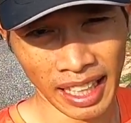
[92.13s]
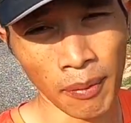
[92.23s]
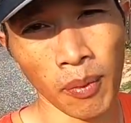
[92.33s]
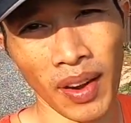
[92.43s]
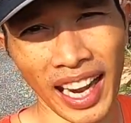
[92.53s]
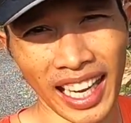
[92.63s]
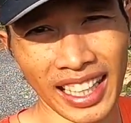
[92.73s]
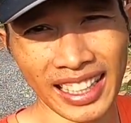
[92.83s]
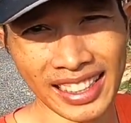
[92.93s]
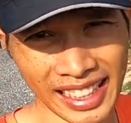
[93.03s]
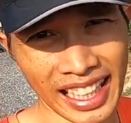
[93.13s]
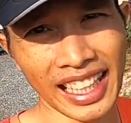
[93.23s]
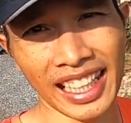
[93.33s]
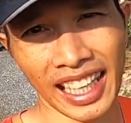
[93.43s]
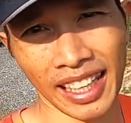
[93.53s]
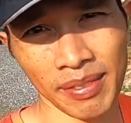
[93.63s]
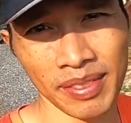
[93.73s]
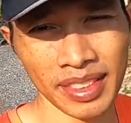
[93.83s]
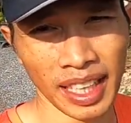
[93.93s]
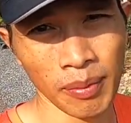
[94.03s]
ต่ำกว่า 4 นะครับ
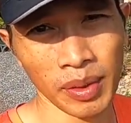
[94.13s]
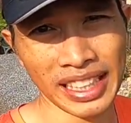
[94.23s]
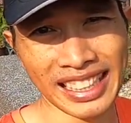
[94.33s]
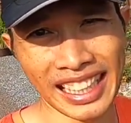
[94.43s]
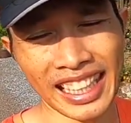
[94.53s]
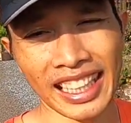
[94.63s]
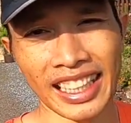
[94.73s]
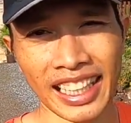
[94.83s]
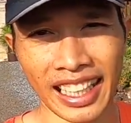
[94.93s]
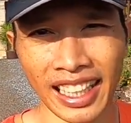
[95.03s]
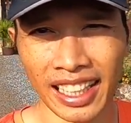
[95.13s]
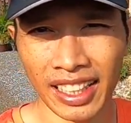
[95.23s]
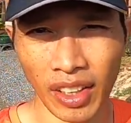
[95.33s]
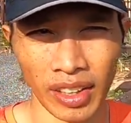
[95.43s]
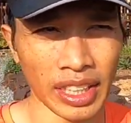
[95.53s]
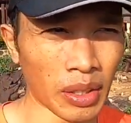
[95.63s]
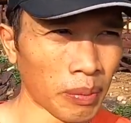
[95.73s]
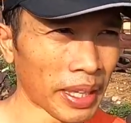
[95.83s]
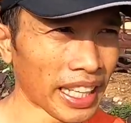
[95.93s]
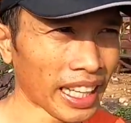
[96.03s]
ต่ำกว่า 4 นาทีต่อกิโล
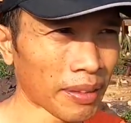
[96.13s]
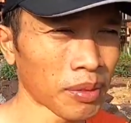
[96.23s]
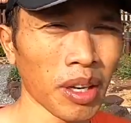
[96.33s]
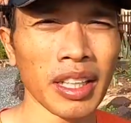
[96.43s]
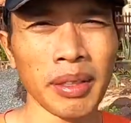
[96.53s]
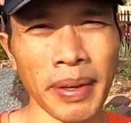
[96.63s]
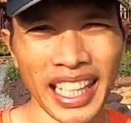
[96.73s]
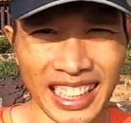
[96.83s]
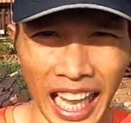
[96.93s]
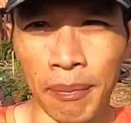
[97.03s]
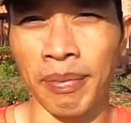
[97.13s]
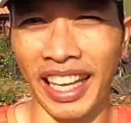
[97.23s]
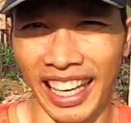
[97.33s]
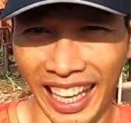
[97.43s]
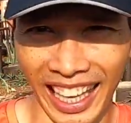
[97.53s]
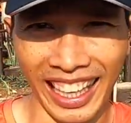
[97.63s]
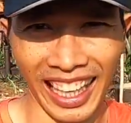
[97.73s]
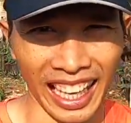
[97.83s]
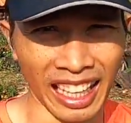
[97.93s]
เมตรนะครับ ก็คือเพส 3 นั่นเองนะ